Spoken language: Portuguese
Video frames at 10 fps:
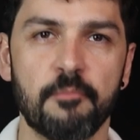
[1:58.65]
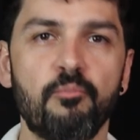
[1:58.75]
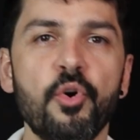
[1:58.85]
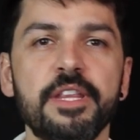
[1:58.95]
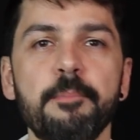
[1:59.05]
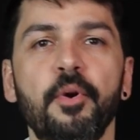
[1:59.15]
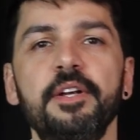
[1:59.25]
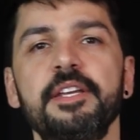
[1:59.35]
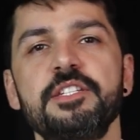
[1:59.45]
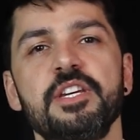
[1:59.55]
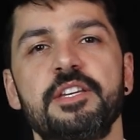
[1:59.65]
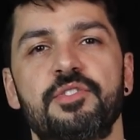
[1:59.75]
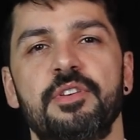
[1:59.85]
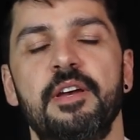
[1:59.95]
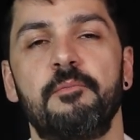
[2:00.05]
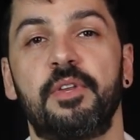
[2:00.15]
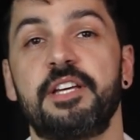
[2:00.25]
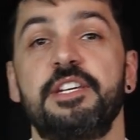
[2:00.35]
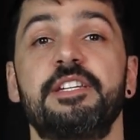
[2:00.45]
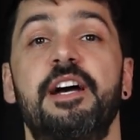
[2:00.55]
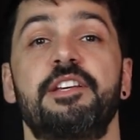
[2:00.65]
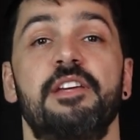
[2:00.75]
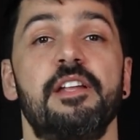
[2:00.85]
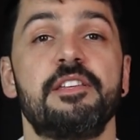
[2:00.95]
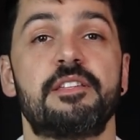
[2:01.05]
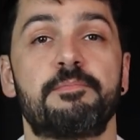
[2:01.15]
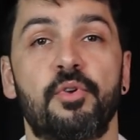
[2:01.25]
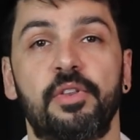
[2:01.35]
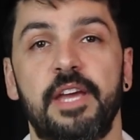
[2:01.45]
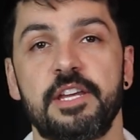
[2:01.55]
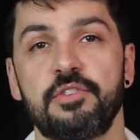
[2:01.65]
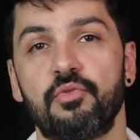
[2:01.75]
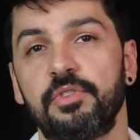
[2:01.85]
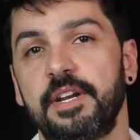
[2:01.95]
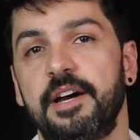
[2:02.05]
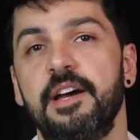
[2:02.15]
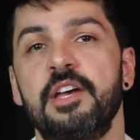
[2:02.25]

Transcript: Muito importante isso. Muita gente acha que eles protegem contra